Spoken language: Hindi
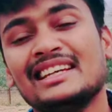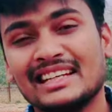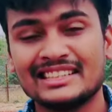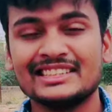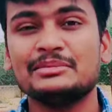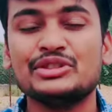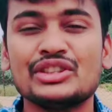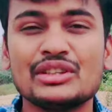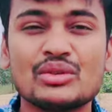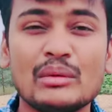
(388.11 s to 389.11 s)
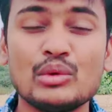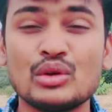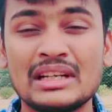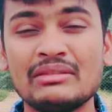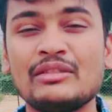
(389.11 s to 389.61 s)
या किसी भी चेन को हम
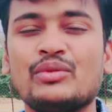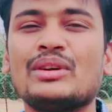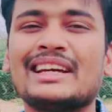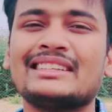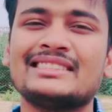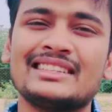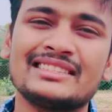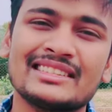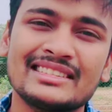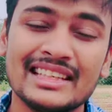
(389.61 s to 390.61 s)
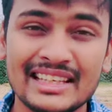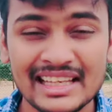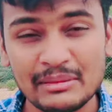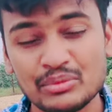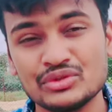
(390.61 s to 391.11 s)
लोग डबल फोल्ड कैसे कर सकते हैं
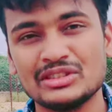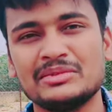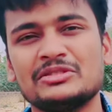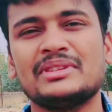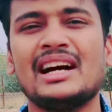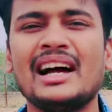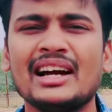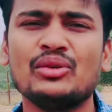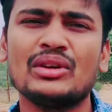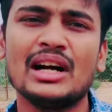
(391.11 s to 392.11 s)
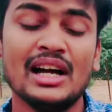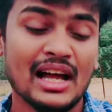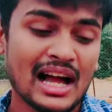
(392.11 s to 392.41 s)
ये आपको समझ में आया होगा